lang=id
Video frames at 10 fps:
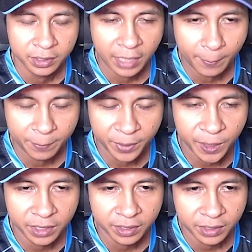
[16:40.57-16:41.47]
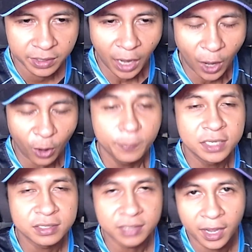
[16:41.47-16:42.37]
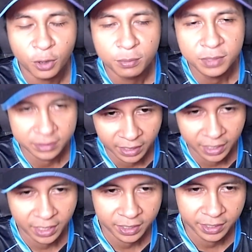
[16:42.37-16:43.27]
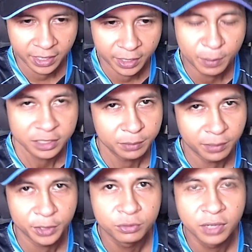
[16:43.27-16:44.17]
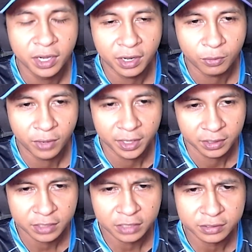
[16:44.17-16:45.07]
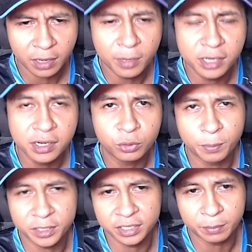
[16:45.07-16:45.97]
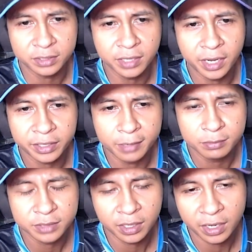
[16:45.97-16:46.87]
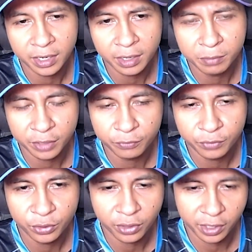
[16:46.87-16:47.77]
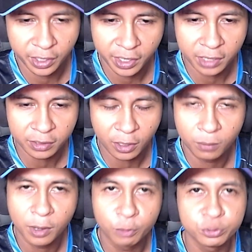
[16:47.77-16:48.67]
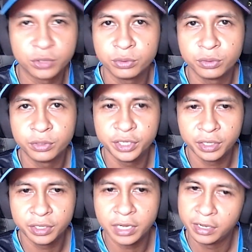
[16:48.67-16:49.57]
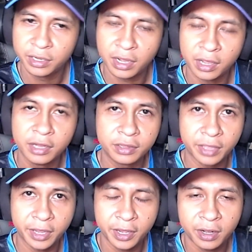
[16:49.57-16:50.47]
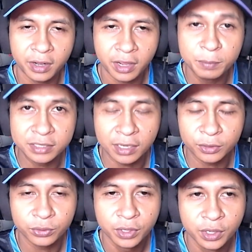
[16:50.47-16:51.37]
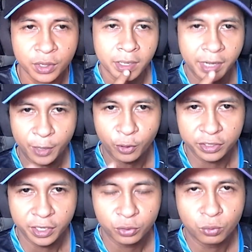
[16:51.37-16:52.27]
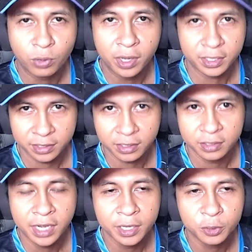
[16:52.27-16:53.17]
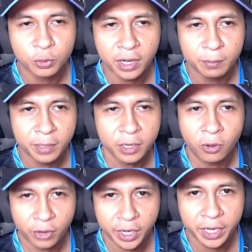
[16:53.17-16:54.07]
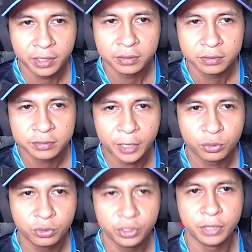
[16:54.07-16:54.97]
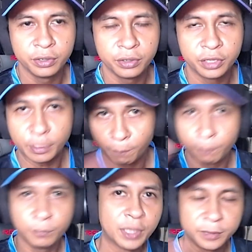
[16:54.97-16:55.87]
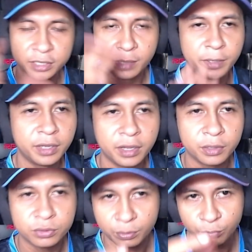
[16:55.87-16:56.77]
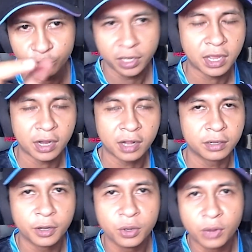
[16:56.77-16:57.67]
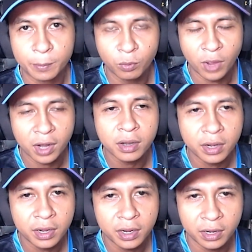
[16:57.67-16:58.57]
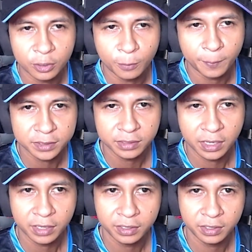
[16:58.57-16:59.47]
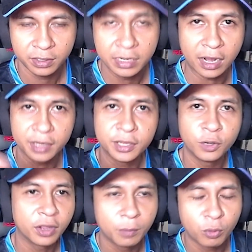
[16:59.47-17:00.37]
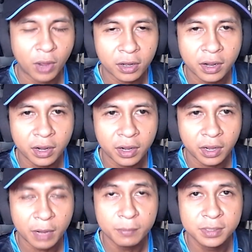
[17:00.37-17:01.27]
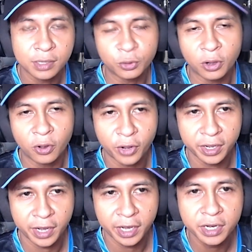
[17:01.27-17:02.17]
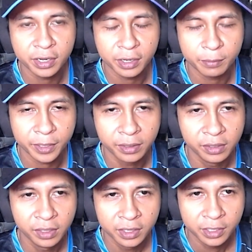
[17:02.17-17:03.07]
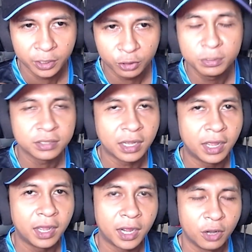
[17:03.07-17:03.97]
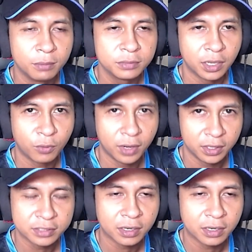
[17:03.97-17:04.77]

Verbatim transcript: tapi ya kalau bisa kalau bisa ya dimaksimalin juga dari kualitas kan sekarang banyak tuh preset-preset kayak misalnya kalian bikin video kalian yang nggak terlalu bagus itu dijadiin agak detail kan bisa tuh rekodnya itu kualitasnya rendah itu kalian main coloring entah itu dia hitam di samping-sampingnya terus kemudian karakternya doang yang berwarna atau pas lagi darahnya doang yang berwarna kan bisa tuh coloring grading ya namanya itu bisa kalau misalnya kualitas